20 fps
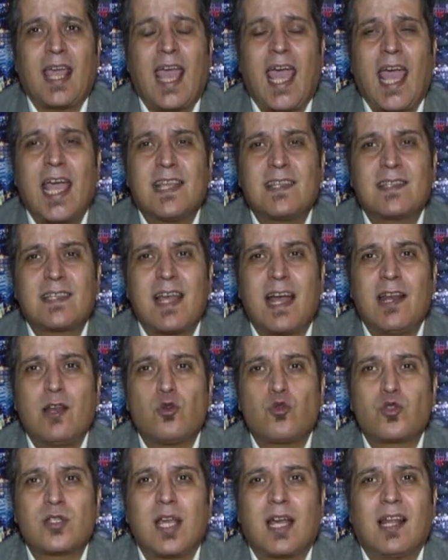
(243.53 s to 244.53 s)
eczane
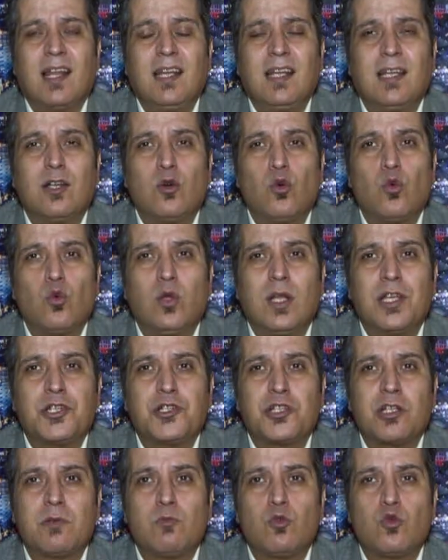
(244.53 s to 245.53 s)
uzaklığı,
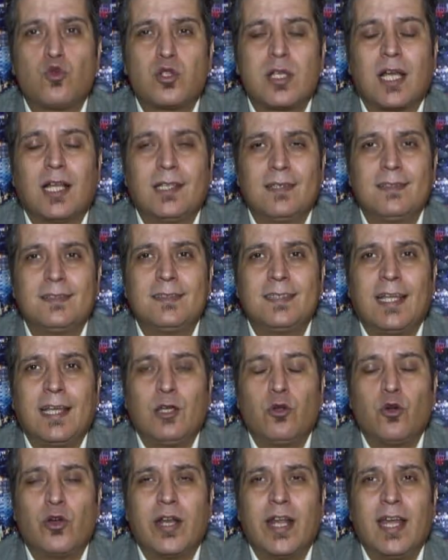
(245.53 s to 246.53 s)
ulaşım uzaklığına
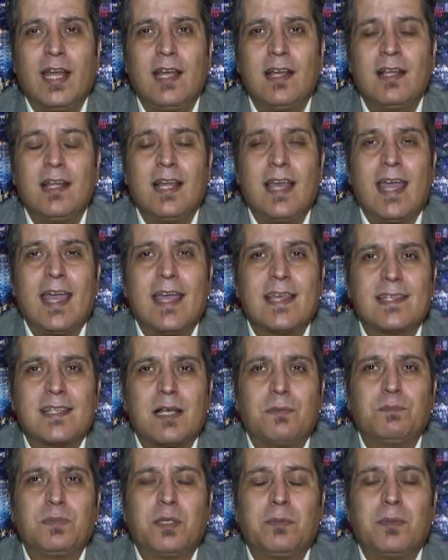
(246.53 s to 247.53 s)
göre
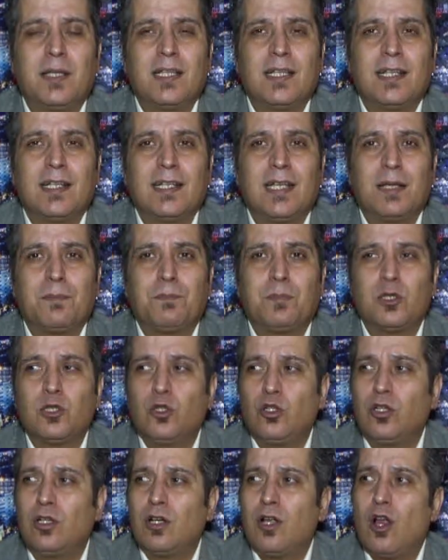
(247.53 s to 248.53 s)
hesaplamalar
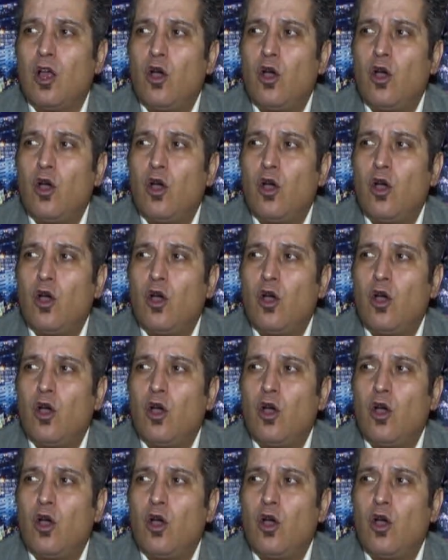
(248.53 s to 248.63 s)
yapılıyor.